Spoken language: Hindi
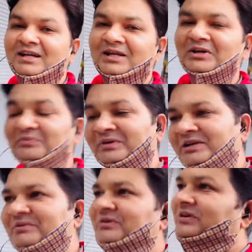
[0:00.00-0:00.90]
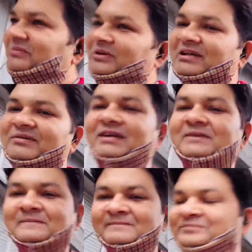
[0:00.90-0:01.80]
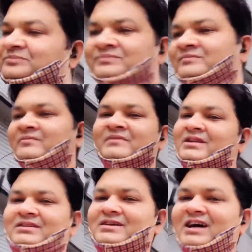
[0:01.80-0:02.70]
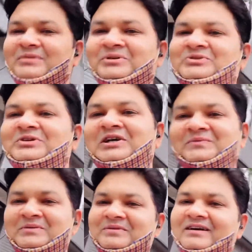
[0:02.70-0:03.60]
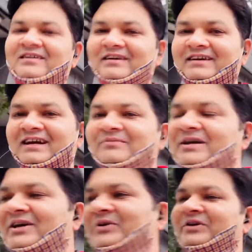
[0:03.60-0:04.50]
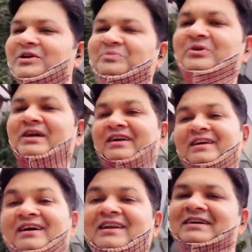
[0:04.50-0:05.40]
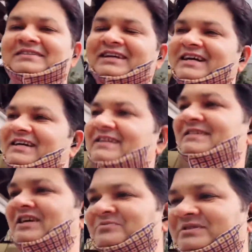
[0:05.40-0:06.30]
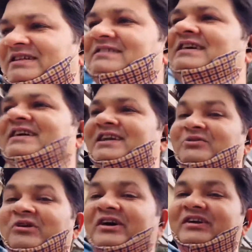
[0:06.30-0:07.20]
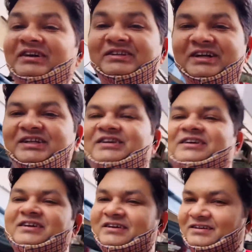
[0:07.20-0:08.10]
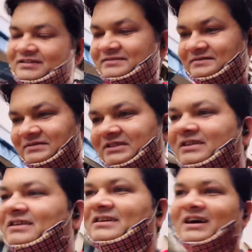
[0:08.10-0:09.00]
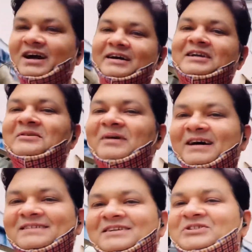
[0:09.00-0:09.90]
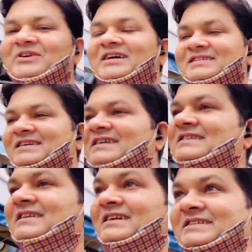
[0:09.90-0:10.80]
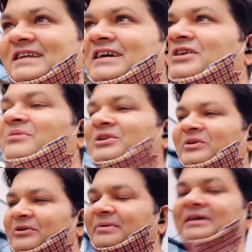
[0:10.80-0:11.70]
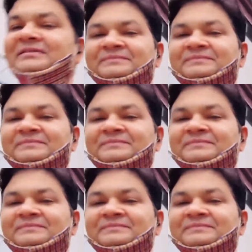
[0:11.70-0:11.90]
लेकिन फिर भी उन्होंने बोला भाई हमें तो कंफर्म करना ही है हमारी ड्यूटी है पूरा डिटेल लिख दिया कि इस नाम से ये साइकिल है वार्निंग दे दी अगली बार से जो है इस तरह से नहीं चलाना मेन रोड पर